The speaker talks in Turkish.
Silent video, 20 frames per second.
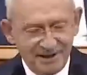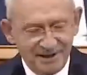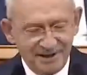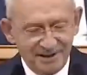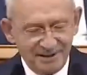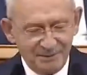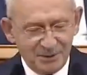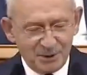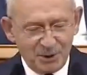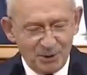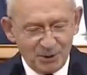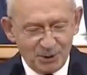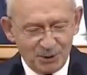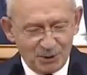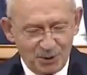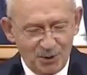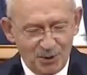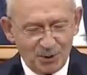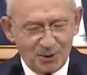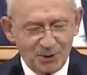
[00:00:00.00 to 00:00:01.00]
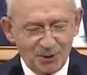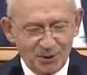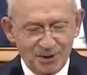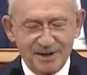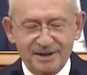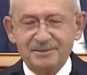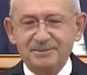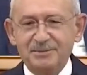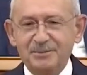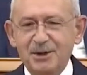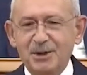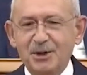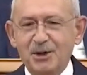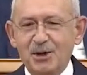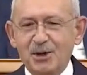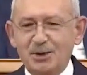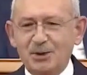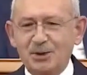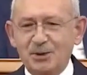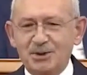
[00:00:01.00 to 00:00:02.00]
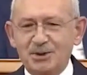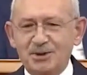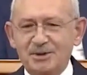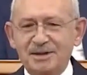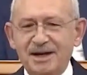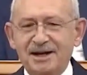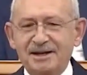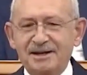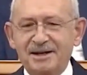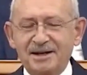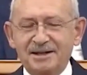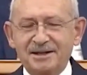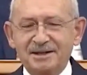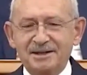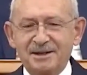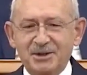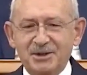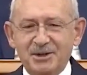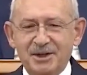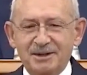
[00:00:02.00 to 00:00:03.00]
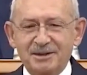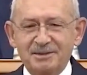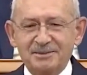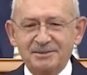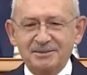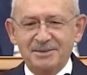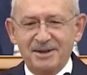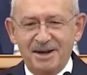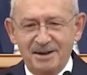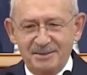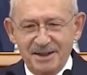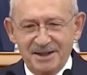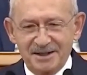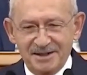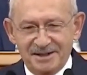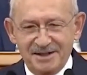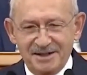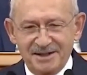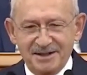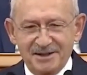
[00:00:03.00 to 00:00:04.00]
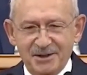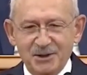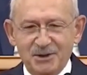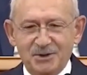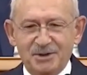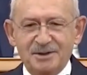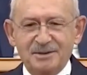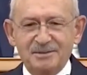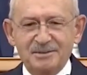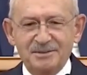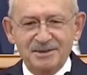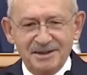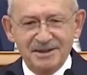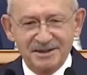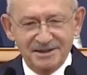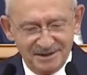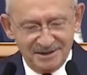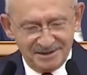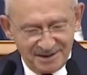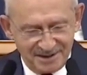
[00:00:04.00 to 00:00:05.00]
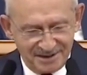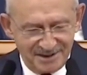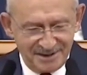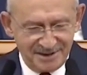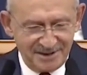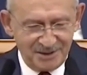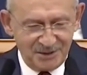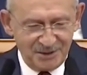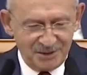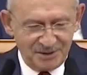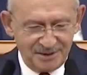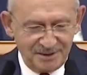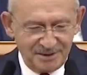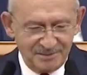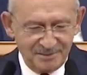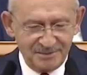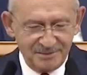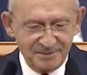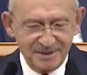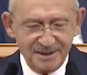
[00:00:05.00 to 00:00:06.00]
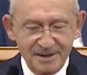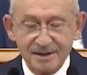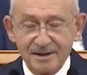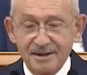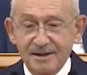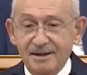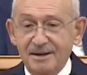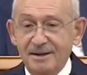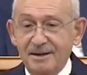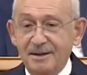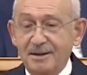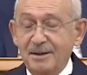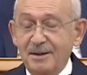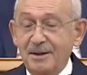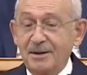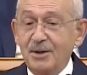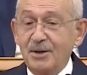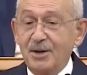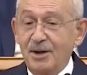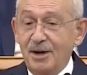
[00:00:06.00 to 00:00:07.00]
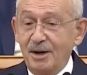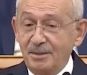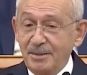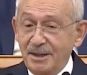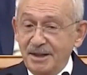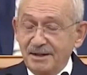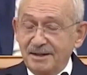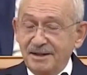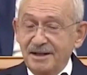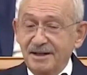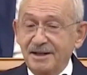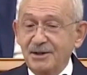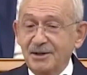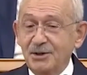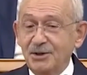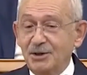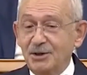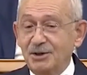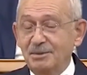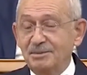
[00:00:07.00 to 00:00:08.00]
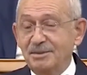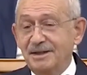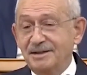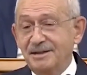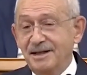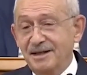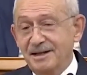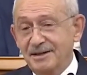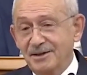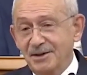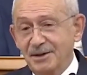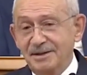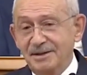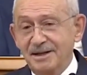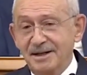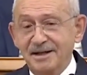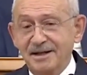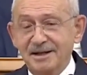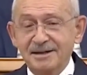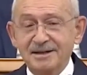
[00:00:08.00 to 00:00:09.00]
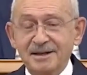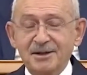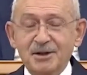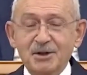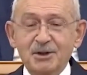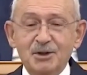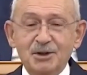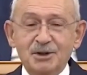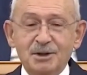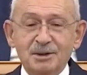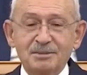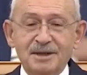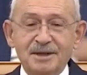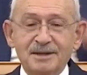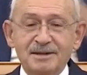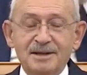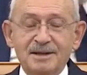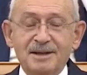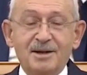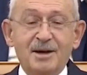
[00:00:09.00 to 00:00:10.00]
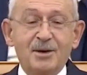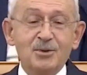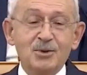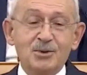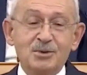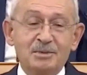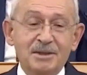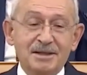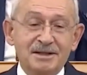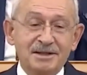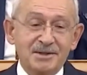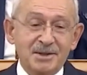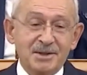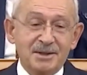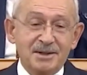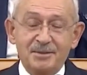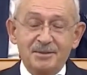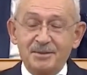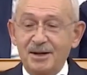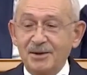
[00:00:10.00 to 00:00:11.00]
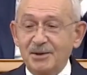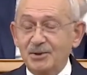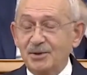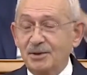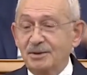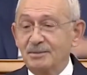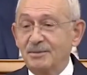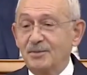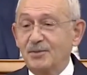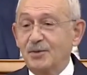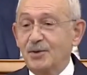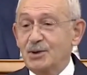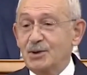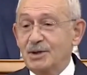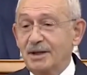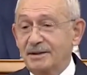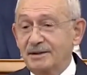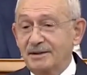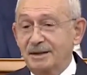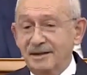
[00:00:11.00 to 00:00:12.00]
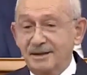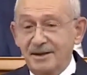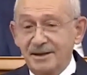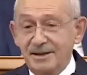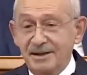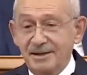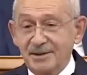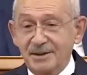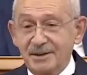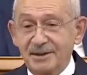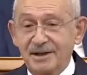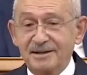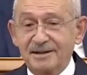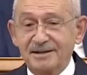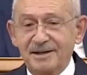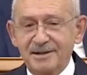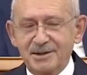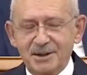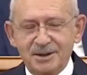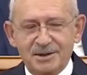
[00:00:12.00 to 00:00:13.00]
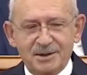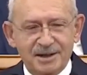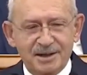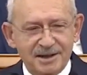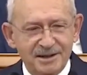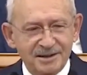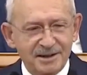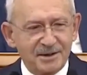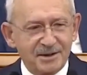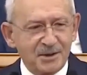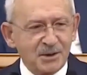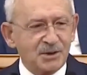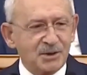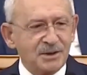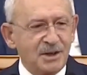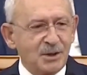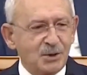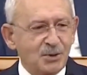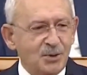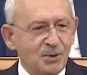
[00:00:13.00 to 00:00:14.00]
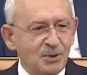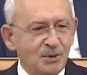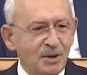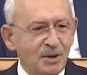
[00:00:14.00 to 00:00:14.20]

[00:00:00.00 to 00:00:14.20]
gelelim son son konuya. Biliyorsunuz değerli arkadaşlarım Amerika'ya gittim, İngiltere'ye gittim. Amerika'ya gidişimde de İngiltere'ye de gidişimde de havuz medyasına baktım. Fırsatlar aradılar. Nasıl karalarız diye